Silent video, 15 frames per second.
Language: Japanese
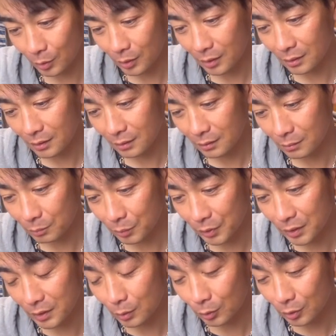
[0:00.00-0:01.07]
い。
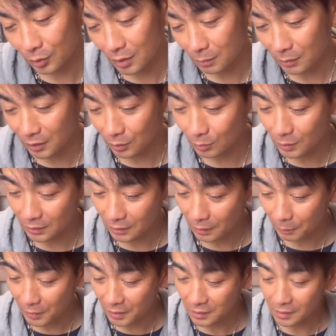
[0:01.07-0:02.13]
部ごとにまとまった
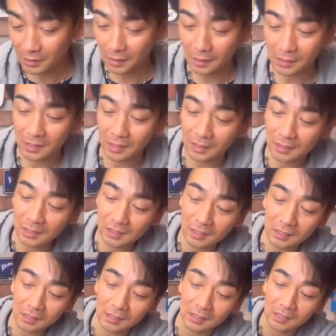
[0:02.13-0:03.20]
パーツが探し
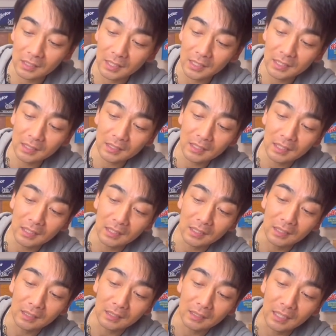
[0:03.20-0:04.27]
やすい
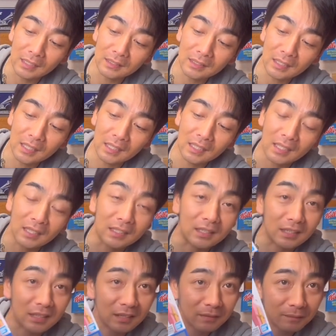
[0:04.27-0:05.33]
ライナー、ランナー配
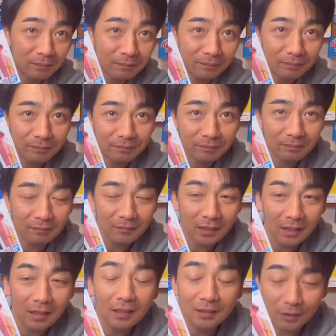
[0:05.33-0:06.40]
置。
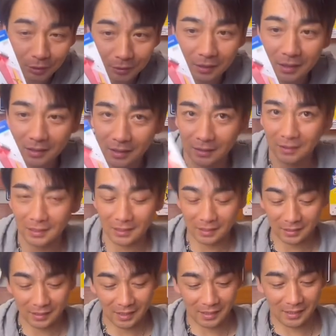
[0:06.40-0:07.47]
作りやすかったで
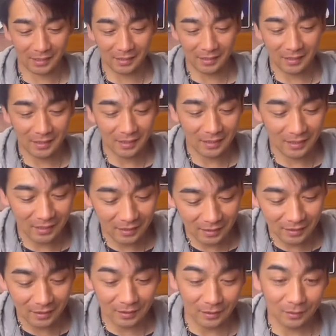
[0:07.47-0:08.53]
す。はい。
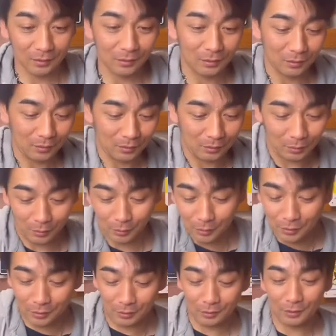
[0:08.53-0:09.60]
と
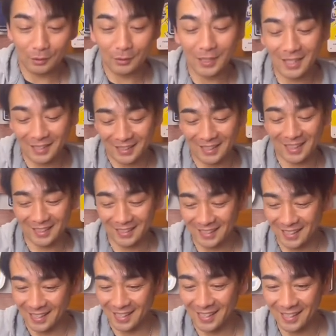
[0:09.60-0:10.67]
いうわけ
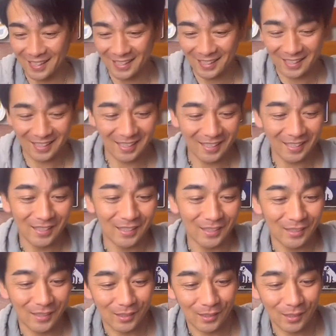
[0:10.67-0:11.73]
で、
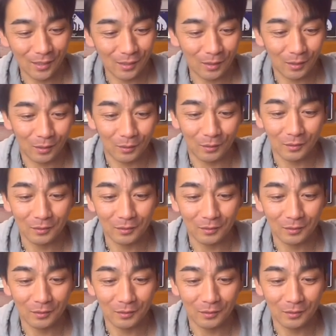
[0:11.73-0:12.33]
いやー、